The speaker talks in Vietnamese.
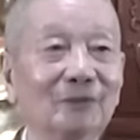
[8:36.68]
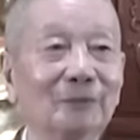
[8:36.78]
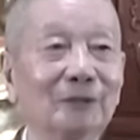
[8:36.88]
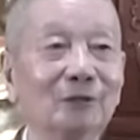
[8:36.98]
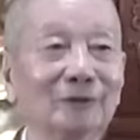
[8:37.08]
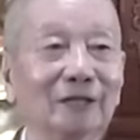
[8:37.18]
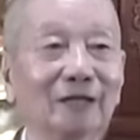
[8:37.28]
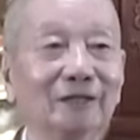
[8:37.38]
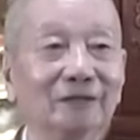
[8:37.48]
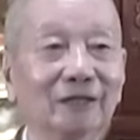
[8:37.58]
Nhưng mà đối với
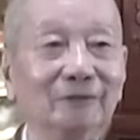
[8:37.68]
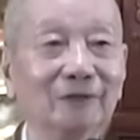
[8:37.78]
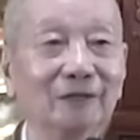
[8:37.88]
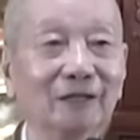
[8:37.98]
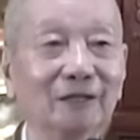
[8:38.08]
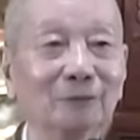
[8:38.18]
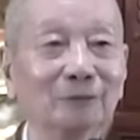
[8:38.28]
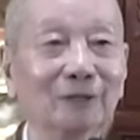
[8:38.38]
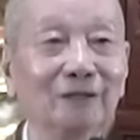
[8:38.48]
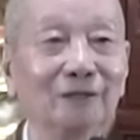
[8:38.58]
thầy Tại vì thầy
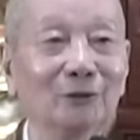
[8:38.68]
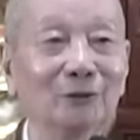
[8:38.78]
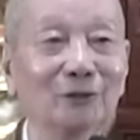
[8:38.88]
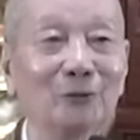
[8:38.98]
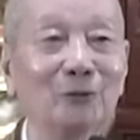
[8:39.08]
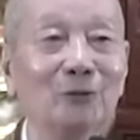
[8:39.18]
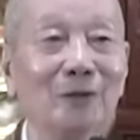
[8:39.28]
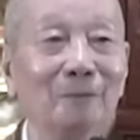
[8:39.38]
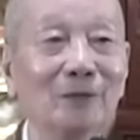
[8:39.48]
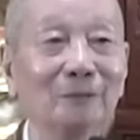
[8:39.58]
không thấy họ xấu
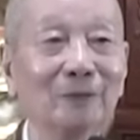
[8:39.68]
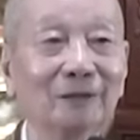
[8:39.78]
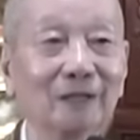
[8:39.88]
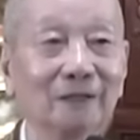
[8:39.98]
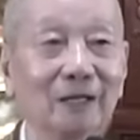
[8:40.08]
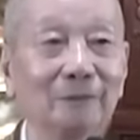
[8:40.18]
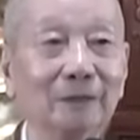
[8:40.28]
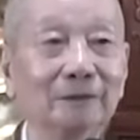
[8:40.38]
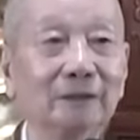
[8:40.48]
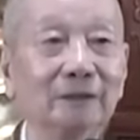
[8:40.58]
Nhưng mà thầy thấy
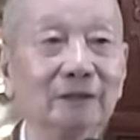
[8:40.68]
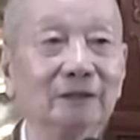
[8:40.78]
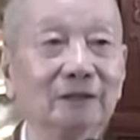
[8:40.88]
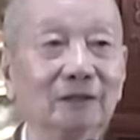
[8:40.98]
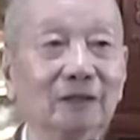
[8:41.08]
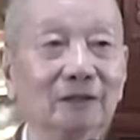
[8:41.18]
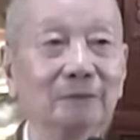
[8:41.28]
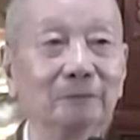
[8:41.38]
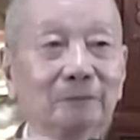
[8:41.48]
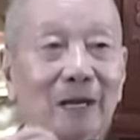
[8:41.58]
bằng chân linh Cho nên
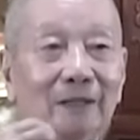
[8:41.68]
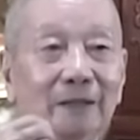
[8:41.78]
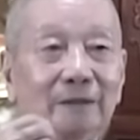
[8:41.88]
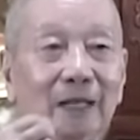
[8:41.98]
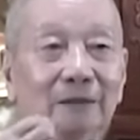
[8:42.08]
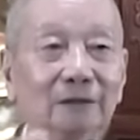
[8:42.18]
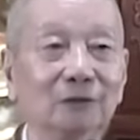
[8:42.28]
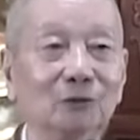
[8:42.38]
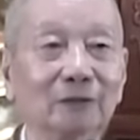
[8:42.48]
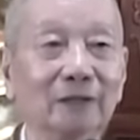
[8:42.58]
đó, bằng cái nhãn
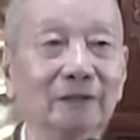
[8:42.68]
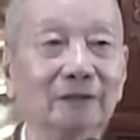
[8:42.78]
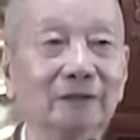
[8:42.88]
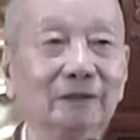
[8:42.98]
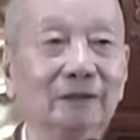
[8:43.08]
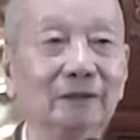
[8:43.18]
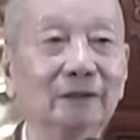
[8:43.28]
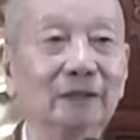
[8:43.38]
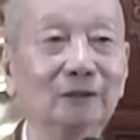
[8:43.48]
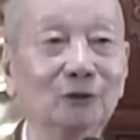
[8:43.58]
thức của thầy đó
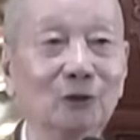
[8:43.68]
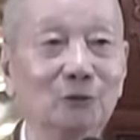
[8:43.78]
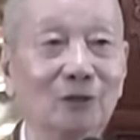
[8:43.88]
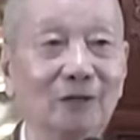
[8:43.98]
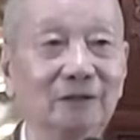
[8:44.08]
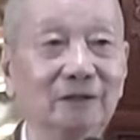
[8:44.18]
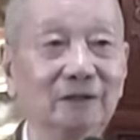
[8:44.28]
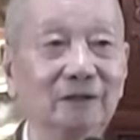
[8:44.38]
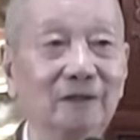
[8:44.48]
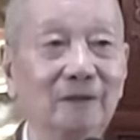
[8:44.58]
Là thấy cái tốt của họ
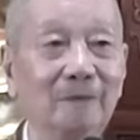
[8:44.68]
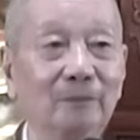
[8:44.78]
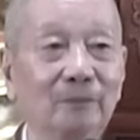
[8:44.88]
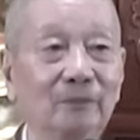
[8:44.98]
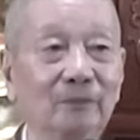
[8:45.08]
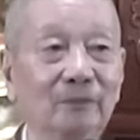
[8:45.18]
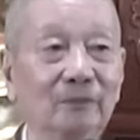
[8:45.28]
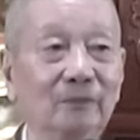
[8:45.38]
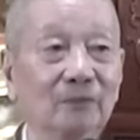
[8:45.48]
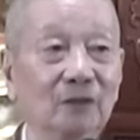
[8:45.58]
chứ
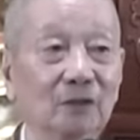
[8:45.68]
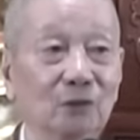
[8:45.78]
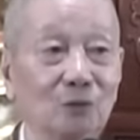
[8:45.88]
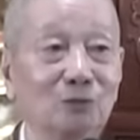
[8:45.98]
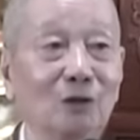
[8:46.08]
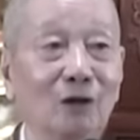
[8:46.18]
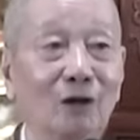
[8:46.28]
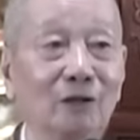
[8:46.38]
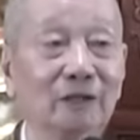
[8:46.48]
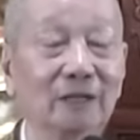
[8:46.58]
cái tốt của
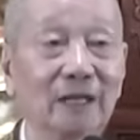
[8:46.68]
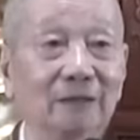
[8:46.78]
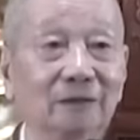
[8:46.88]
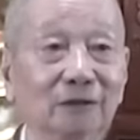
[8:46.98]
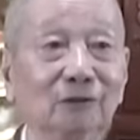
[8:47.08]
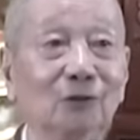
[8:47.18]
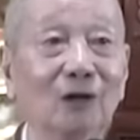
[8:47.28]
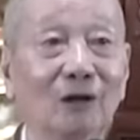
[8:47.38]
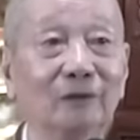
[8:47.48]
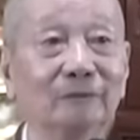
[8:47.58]
họ cái đáng thương
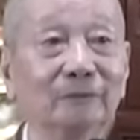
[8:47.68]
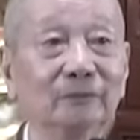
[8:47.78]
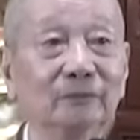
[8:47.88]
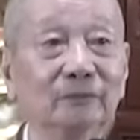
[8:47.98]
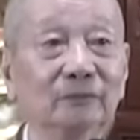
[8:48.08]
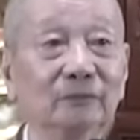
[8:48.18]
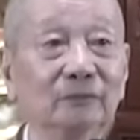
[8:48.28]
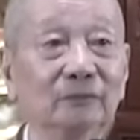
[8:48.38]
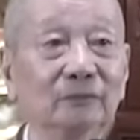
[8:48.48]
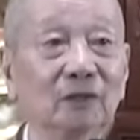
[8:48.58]
của họ
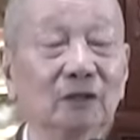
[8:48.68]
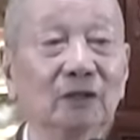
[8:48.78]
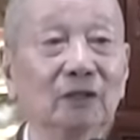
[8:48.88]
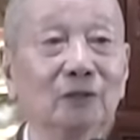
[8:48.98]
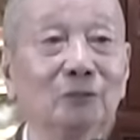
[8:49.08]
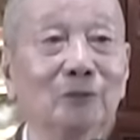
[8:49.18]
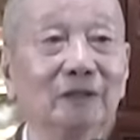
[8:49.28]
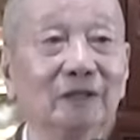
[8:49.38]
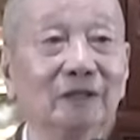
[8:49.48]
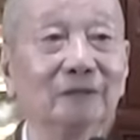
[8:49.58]
cho nên lúc
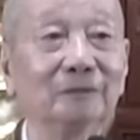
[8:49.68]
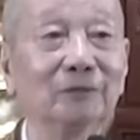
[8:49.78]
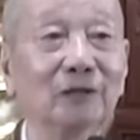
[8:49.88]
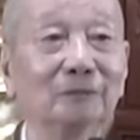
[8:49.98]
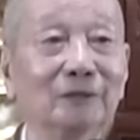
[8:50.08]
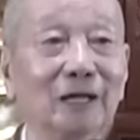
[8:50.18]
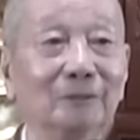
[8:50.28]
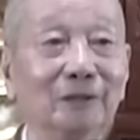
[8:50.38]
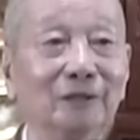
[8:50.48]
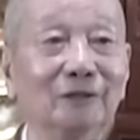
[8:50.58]
bây giờ nữa phật mới
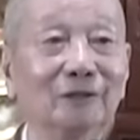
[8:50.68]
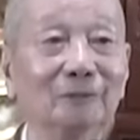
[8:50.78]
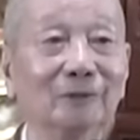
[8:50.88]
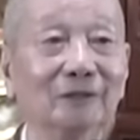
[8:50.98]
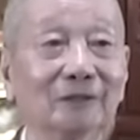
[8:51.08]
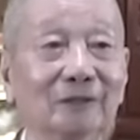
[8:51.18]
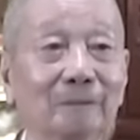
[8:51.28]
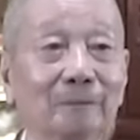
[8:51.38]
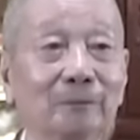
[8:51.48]
gia bị tới cho mình được